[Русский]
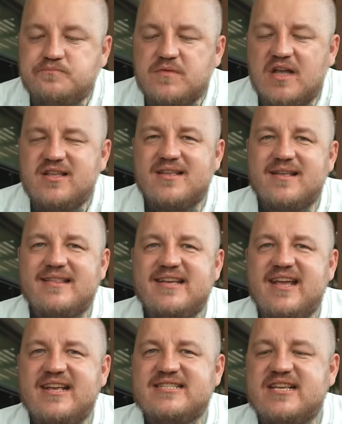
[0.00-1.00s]
Этот
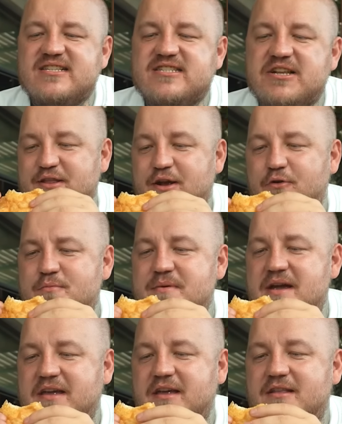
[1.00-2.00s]
адыгейский сыр такой
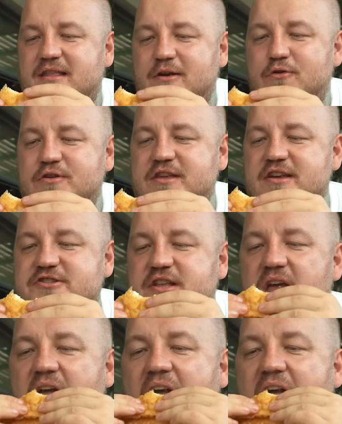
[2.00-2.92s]
мягкий, такой нежный.